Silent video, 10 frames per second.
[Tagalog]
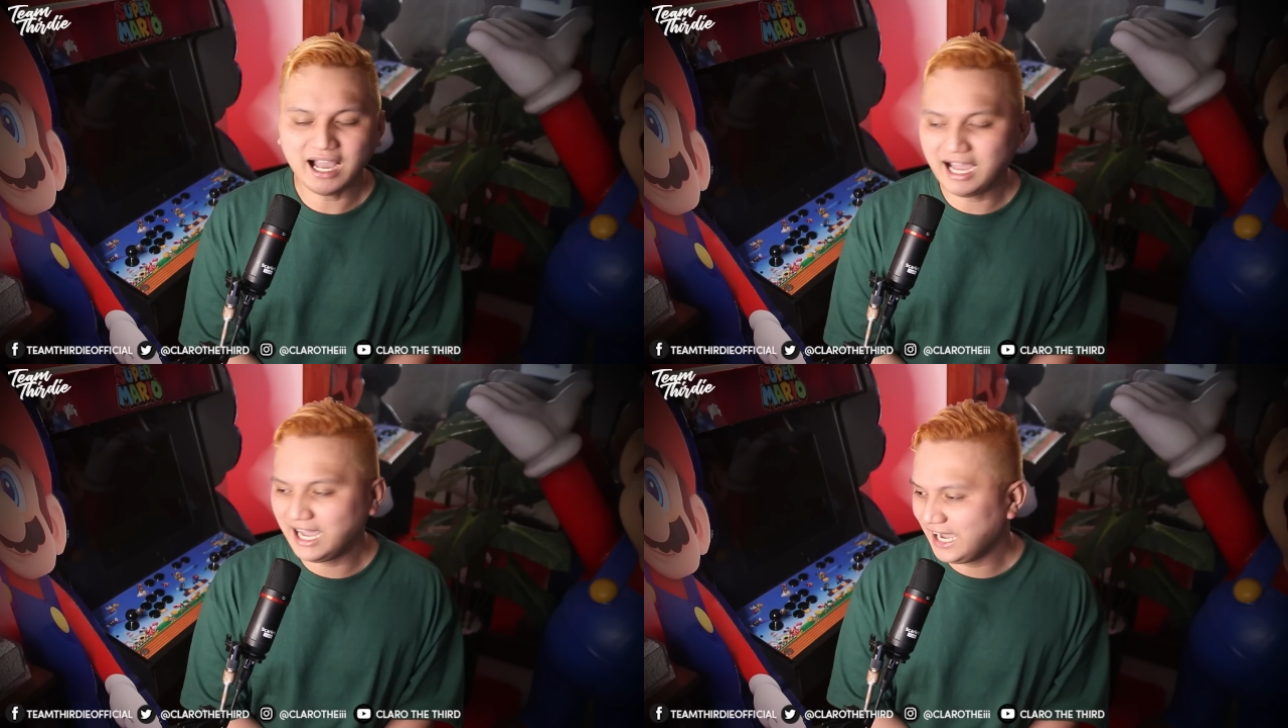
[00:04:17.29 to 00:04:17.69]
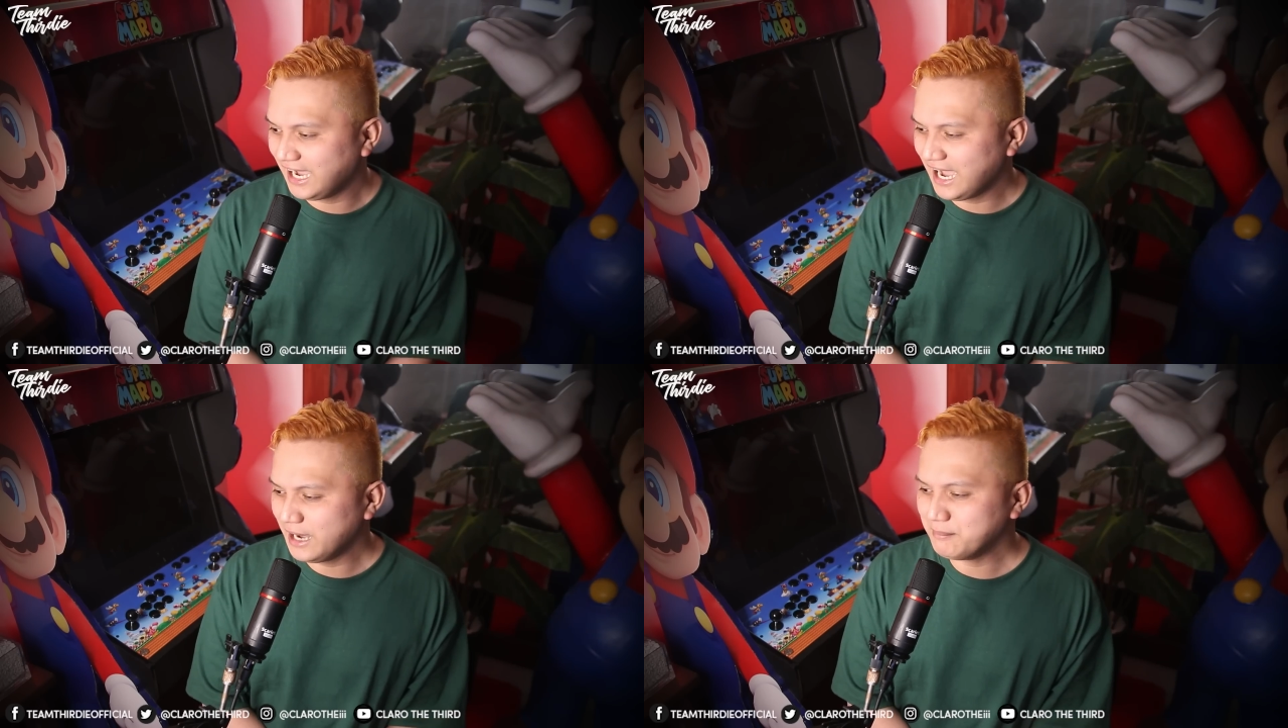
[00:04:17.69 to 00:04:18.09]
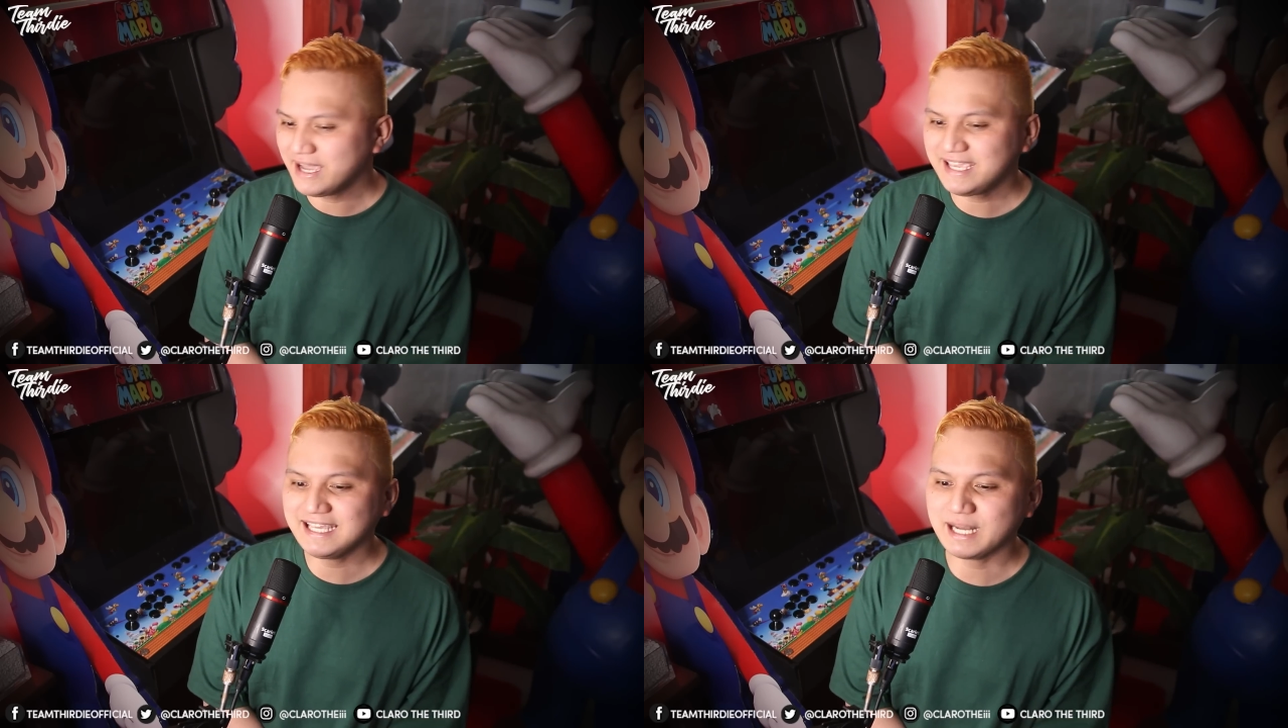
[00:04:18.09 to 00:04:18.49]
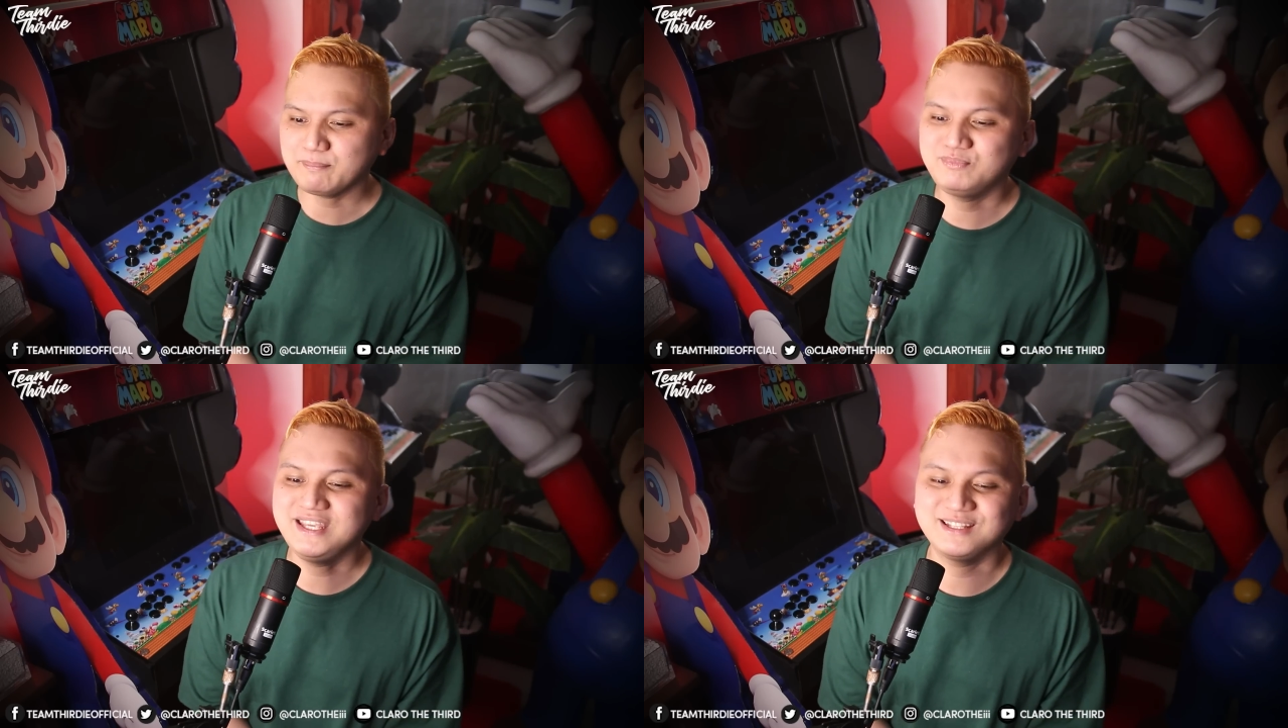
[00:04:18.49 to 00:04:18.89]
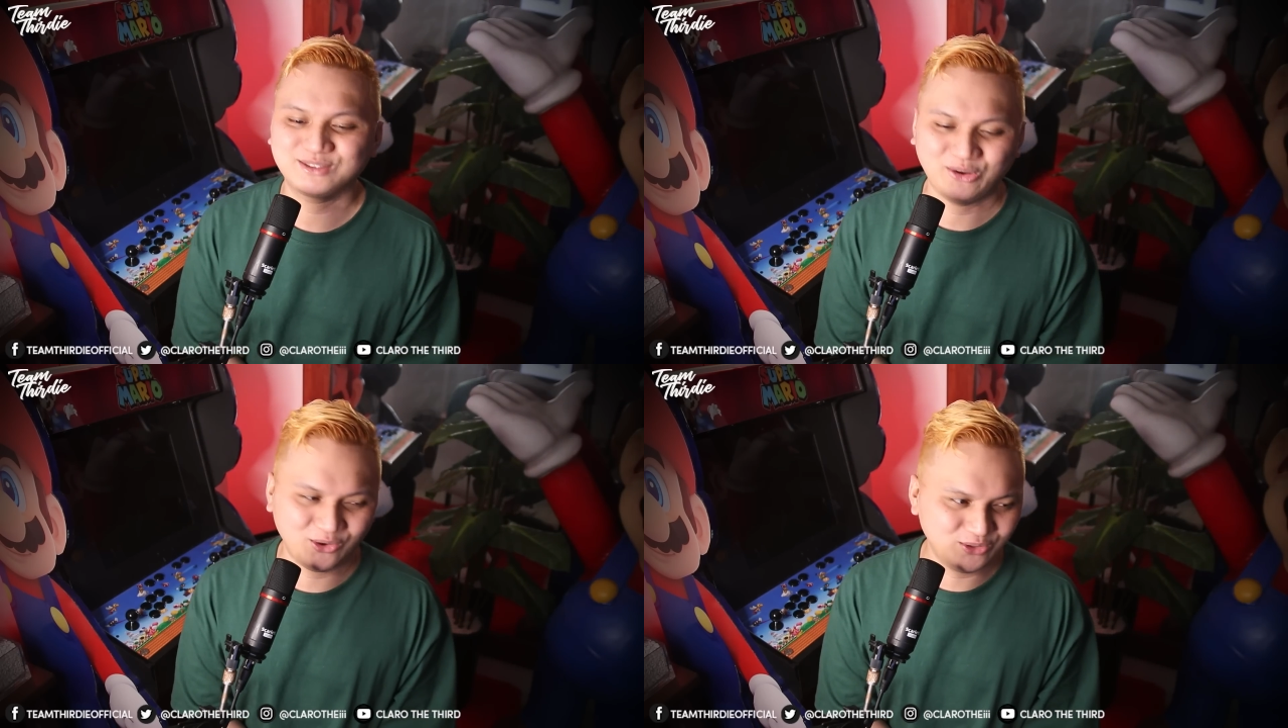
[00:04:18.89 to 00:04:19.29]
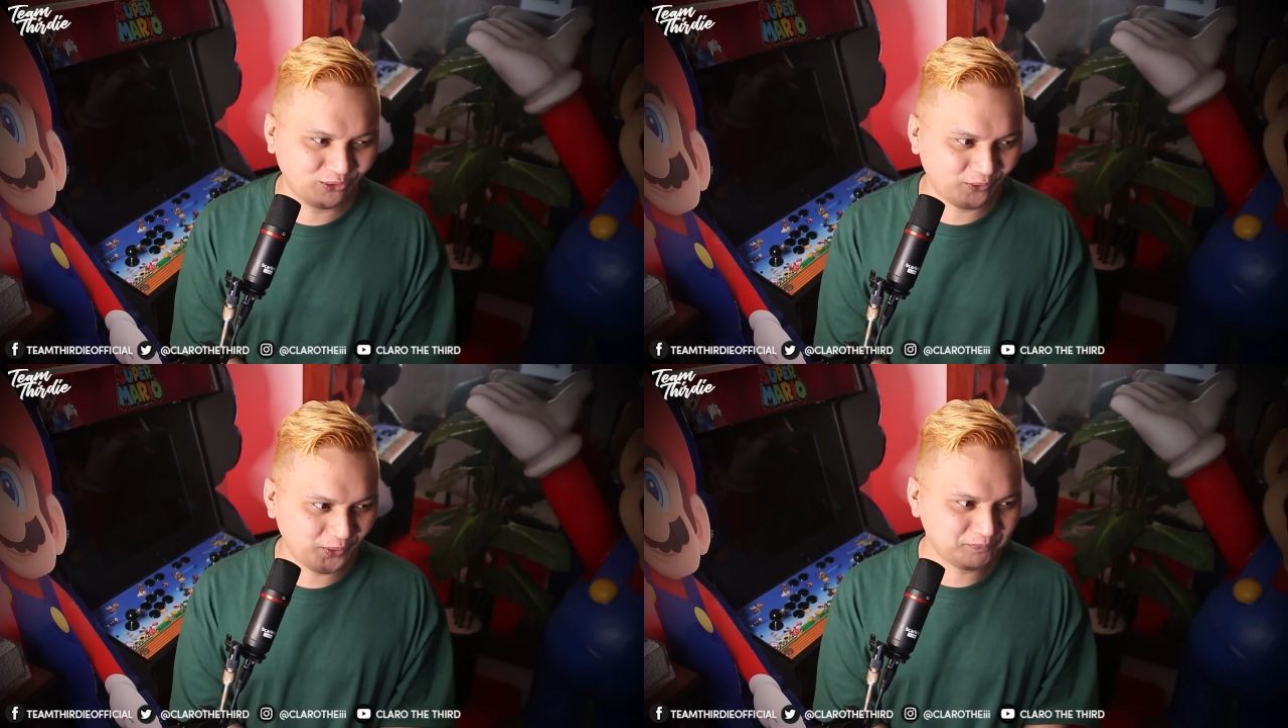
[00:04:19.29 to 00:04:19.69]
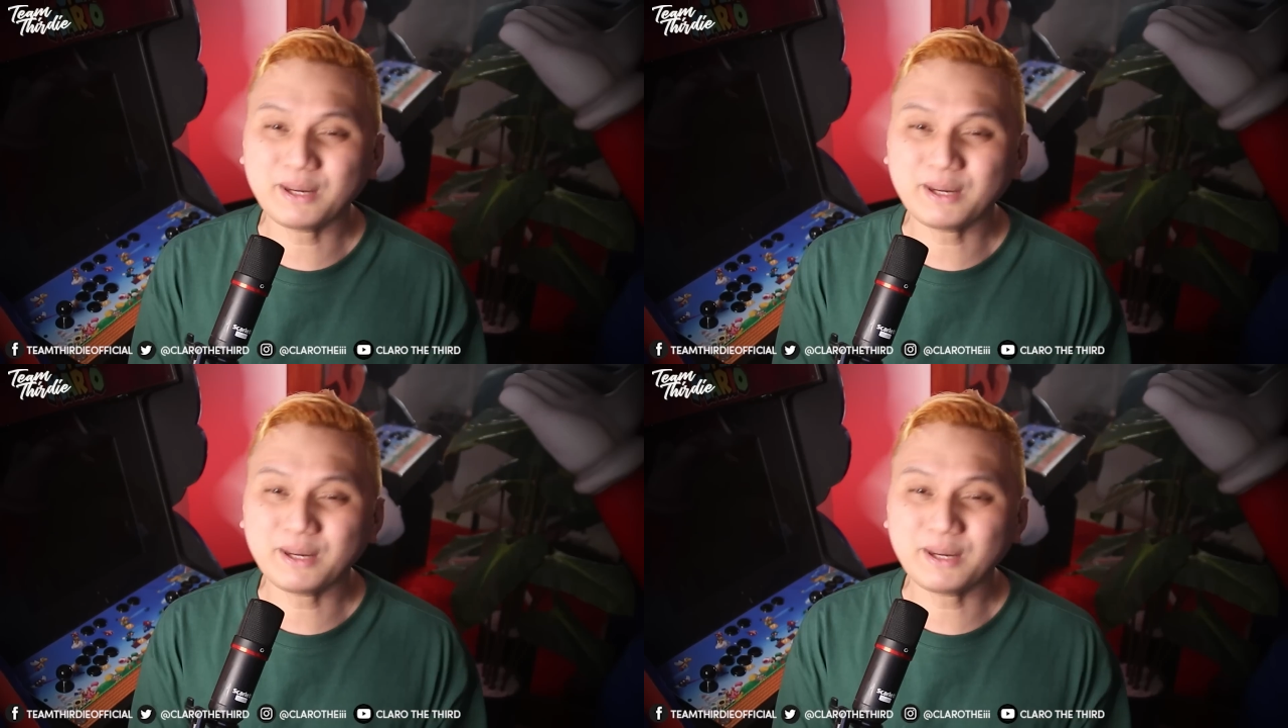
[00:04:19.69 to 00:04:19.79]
Ah, ang mahirap dito, no?